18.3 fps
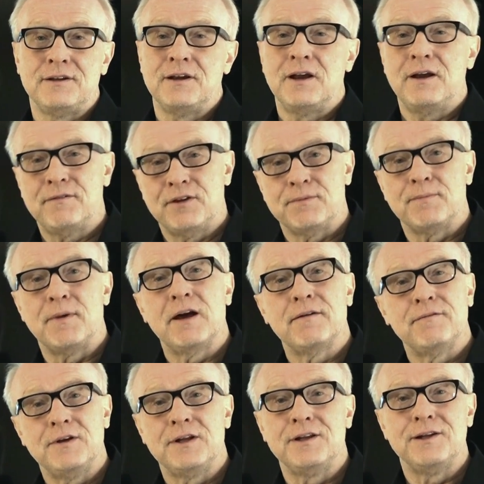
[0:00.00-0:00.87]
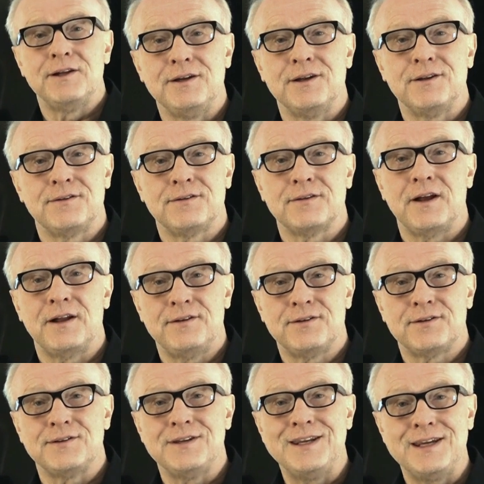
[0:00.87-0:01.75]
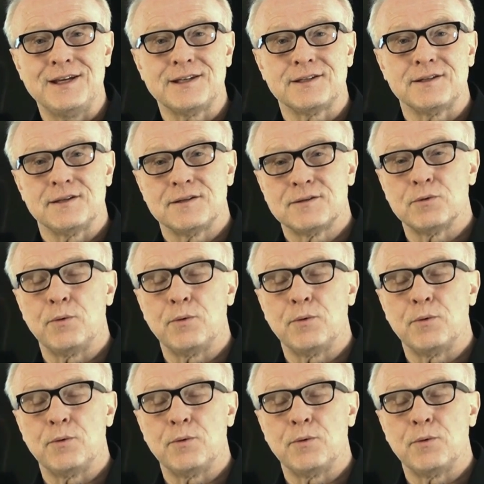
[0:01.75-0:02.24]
ja, was machen wir jetzt als nächstes?